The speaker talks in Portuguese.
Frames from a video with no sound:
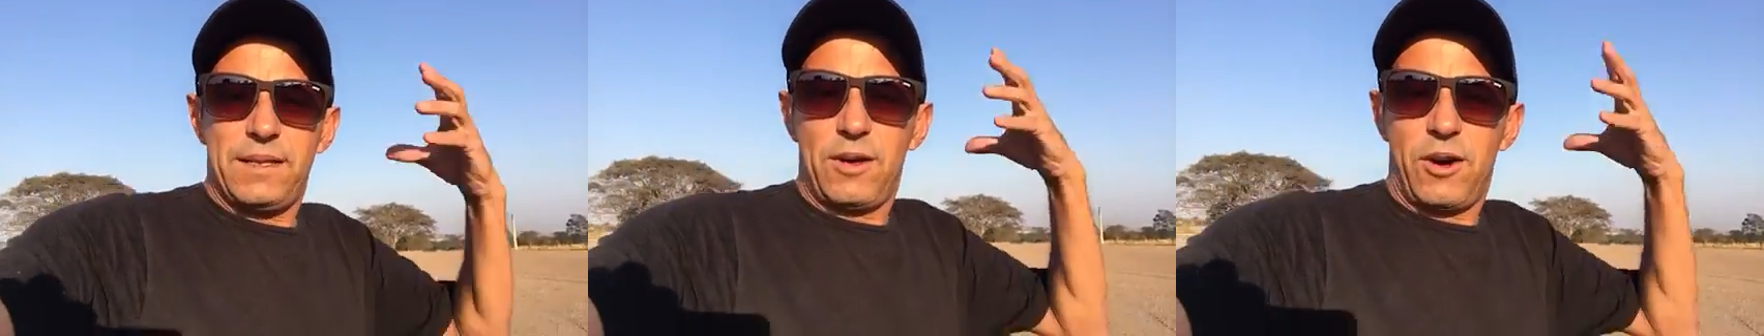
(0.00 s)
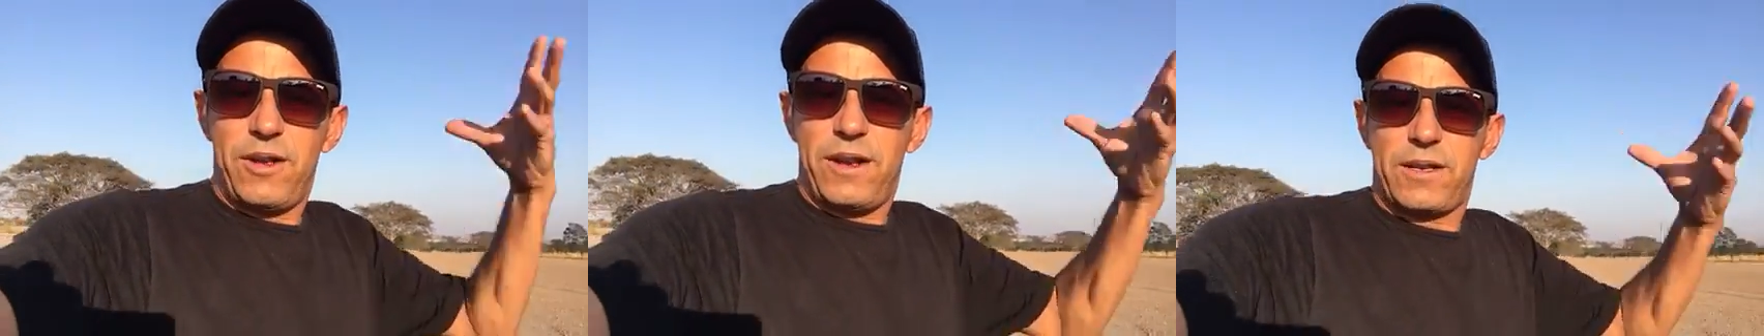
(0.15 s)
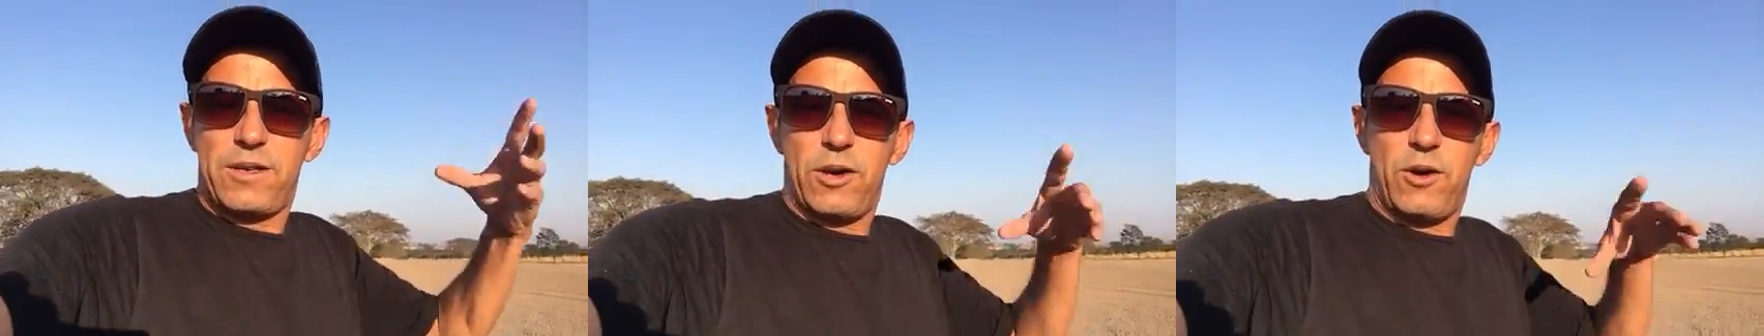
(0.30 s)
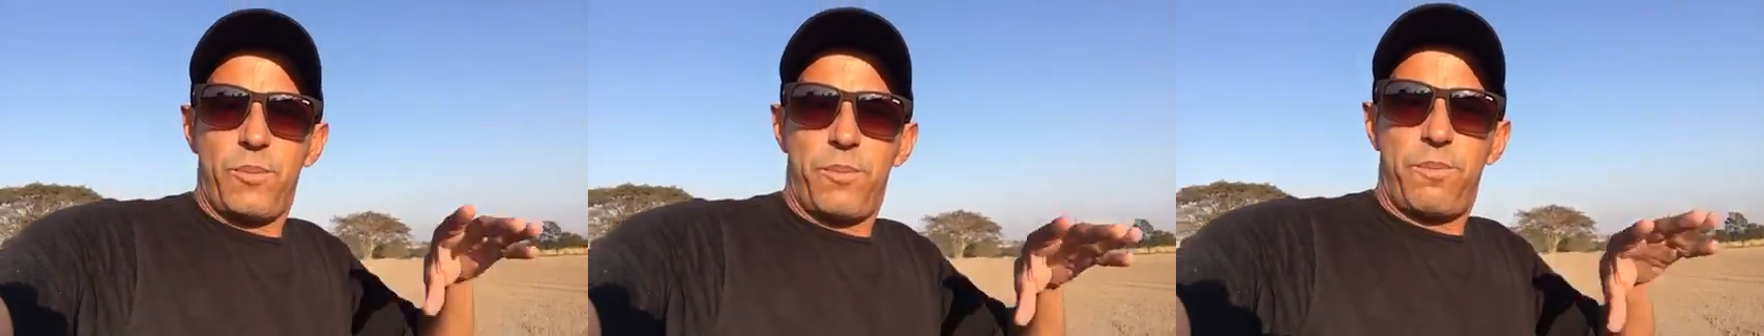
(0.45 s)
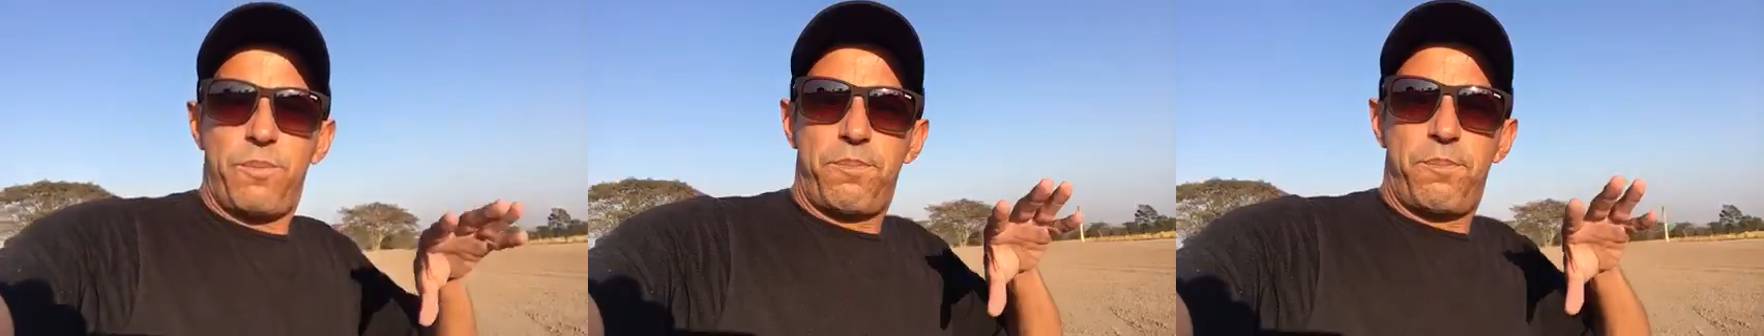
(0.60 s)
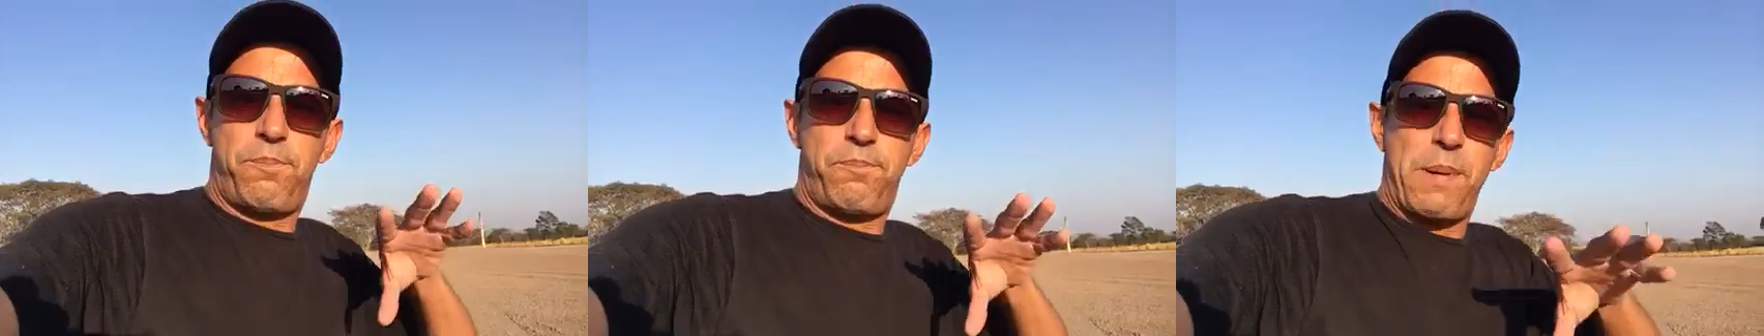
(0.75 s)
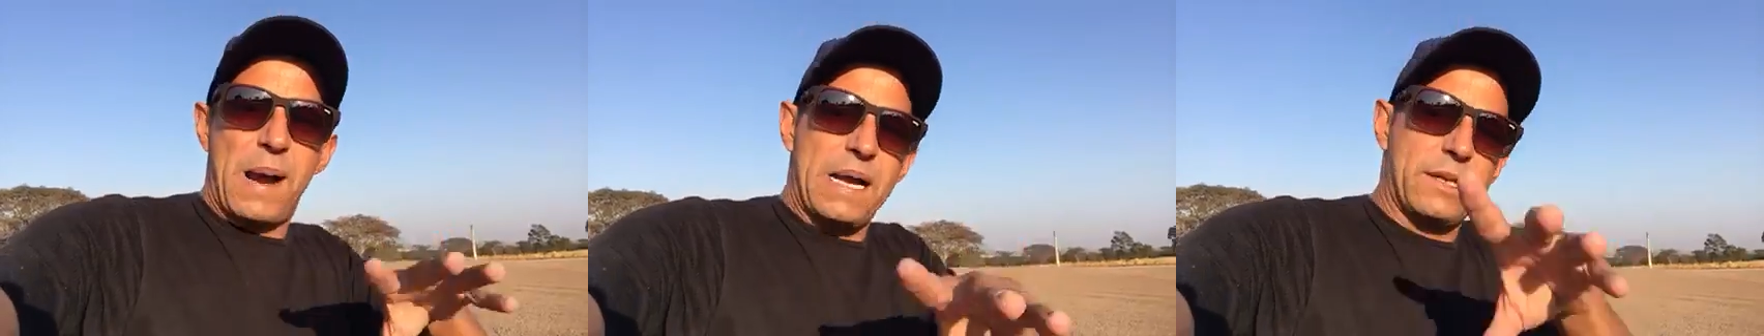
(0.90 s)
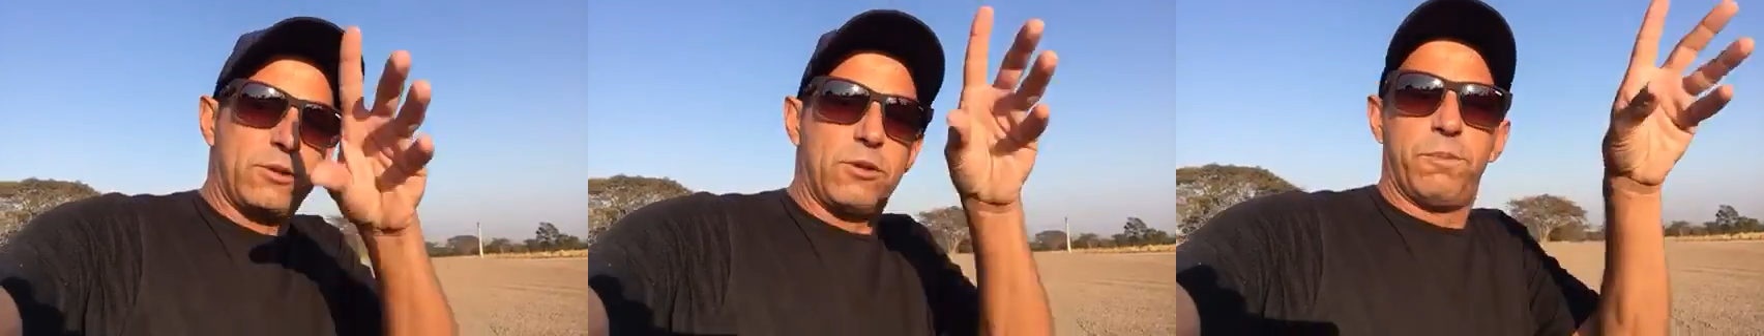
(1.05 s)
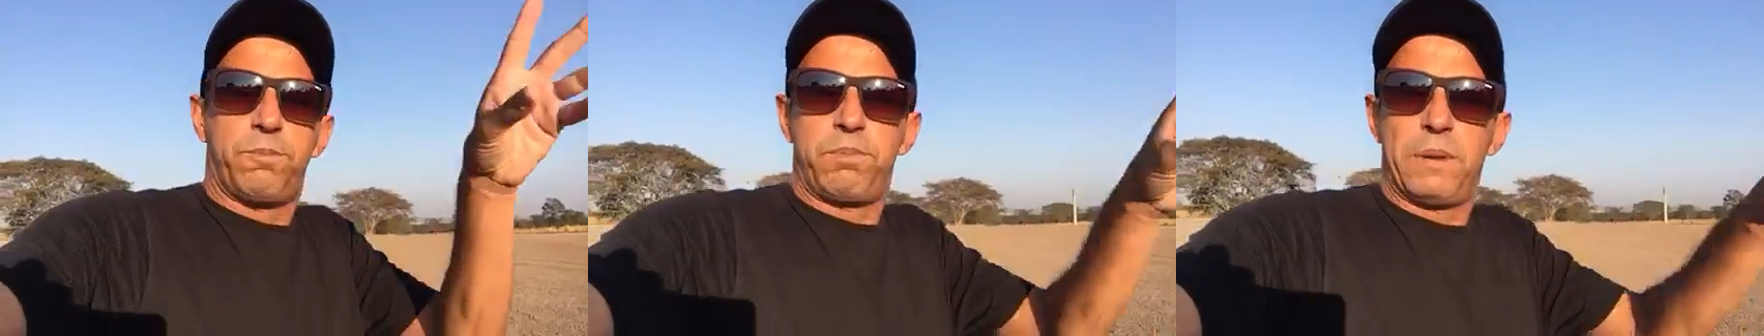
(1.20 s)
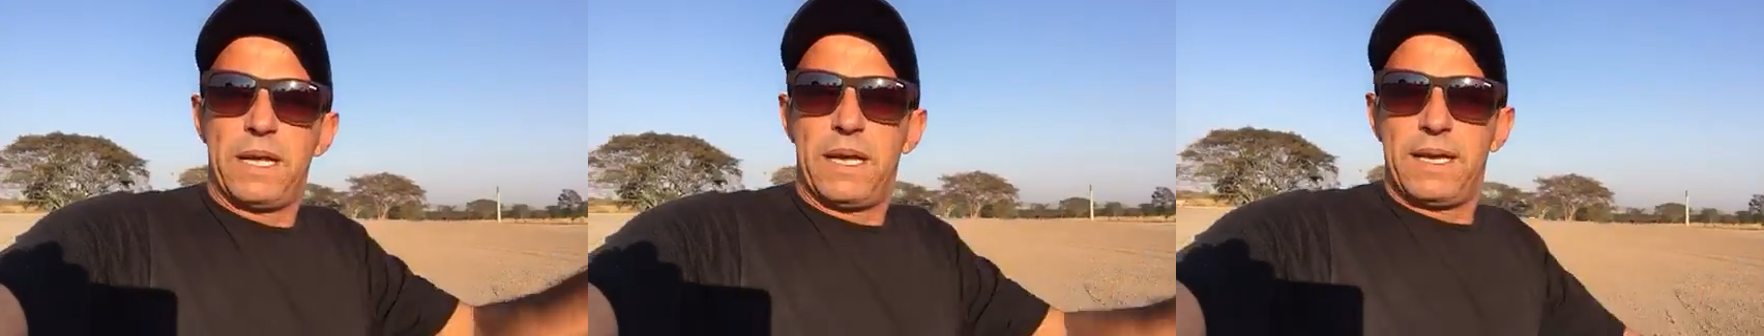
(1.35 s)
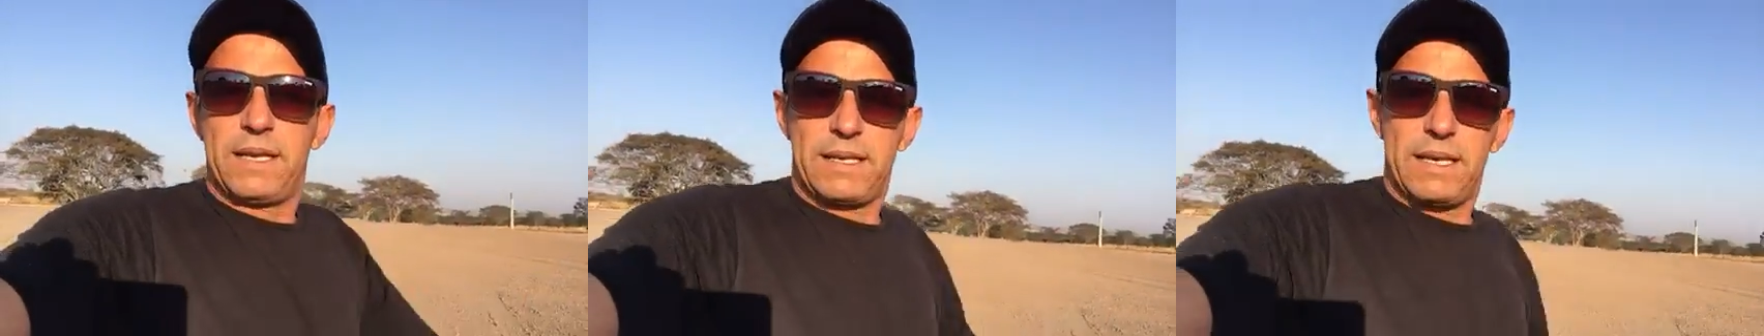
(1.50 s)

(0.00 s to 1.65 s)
Na hora que eu aperto o play